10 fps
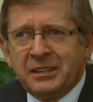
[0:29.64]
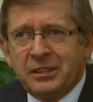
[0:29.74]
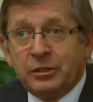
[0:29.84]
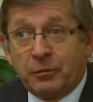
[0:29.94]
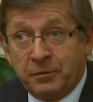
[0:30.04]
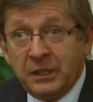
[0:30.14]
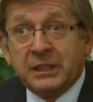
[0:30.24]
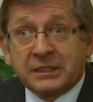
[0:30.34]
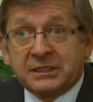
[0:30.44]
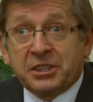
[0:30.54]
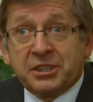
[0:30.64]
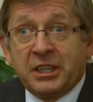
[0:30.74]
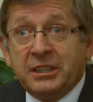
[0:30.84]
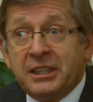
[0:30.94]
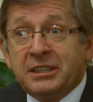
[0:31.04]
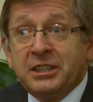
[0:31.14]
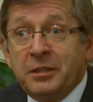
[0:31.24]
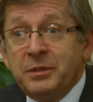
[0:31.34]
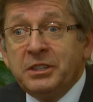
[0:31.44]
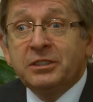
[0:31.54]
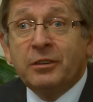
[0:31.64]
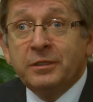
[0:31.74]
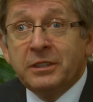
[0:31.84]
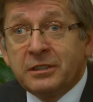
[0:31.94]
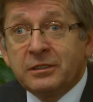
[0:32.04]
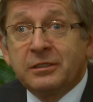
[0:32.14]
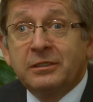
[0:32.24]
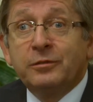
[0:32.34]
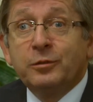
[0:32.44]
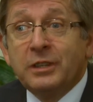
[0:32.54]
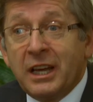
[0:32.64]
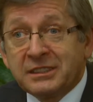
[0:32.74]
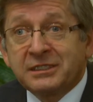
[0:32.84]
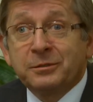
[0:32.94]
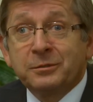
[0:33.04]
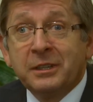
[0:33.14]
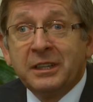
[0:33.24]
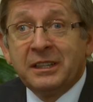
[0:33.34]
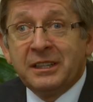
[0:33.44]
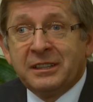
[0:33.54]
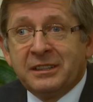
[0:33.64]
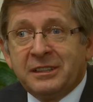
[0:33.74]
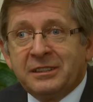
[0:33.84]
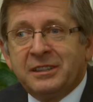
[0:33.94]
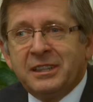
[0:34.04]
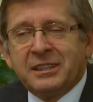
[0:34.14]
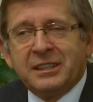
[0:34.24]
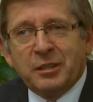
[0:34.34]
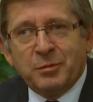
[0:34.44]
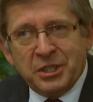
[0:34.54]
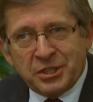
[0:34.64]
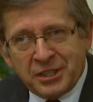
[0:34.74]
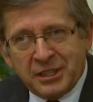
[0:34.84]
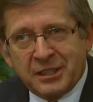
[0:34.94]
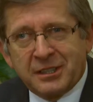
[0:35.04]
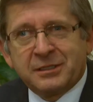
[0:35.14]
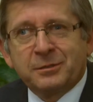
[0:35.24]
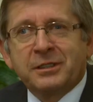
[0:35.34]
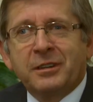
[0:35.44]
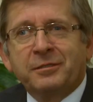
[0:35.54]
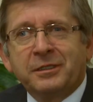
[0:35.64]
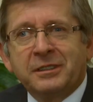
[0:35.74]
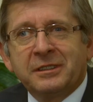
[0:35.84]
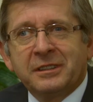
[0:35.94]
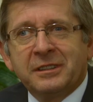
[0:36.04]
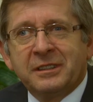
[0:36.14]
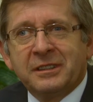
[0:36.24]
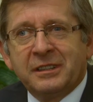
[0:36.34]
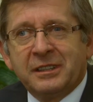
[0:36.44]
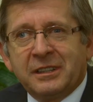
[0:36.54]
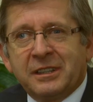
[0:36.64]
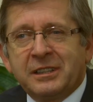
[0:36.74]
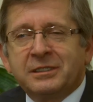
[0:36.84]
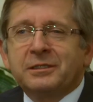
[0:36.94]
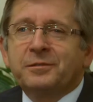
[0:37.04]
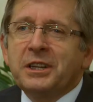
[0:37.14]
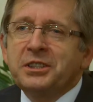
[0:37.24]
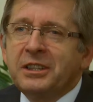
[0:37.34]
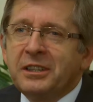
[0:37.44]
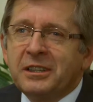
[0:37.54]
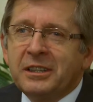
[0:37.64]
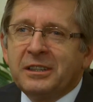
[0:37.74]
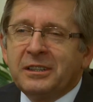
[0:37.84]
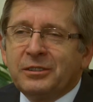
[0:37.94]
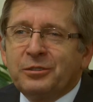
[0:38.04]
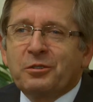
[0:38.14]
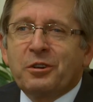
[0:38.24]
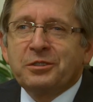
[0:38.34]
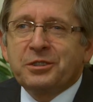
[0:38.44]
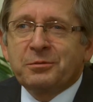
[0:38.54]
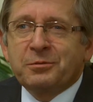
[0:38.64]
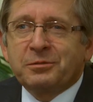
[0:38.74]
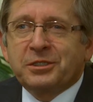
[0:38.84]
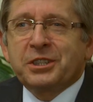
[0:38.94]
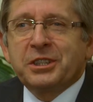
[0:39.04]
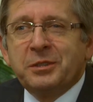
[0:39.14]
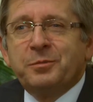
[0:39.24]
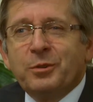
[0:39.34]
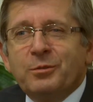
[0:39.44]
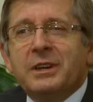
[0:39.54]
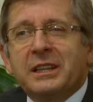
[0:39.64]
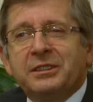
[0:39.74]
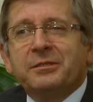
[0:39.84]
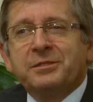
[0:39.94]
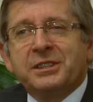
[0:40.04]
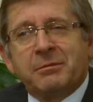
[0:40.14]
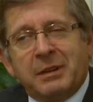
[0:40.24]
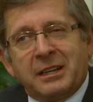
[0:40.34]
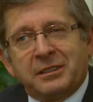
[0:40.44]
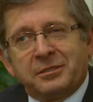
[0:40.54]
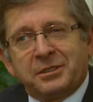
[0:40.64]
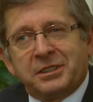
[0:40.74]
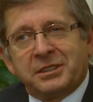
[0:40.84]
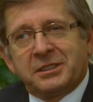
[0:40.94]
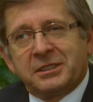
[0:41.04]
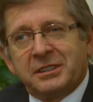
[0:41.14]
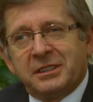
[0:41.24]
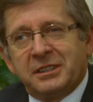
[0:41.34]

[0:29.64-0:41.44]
i to Wy jesteście jednymi z owych dwunastu, tych najbliższych Chrystusowi. Chrystus właśnie dokończył trzy i półletnią działalność